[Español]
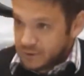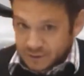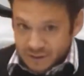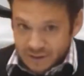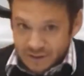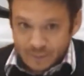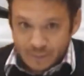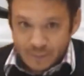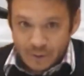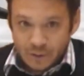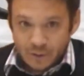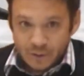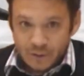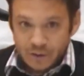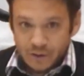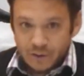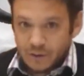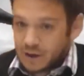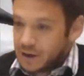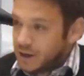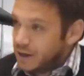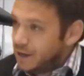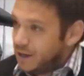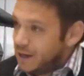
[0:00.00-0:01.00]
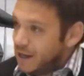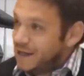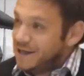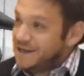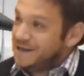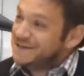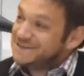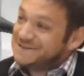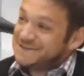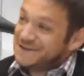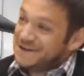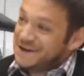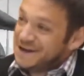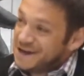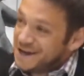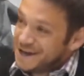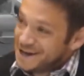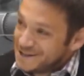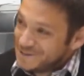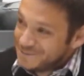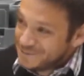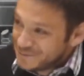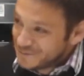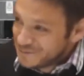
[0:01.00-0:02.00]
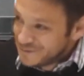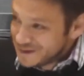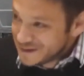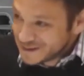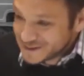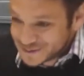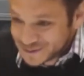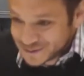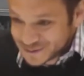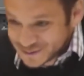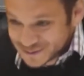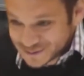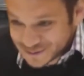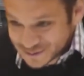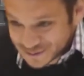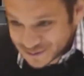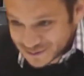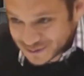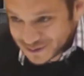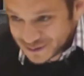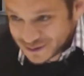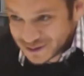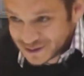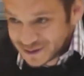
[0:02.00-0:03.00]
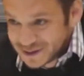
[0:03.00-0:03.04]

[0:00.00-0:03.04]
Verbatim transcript: yo siempre lo digo acá, nadie se viene a quedar de por son,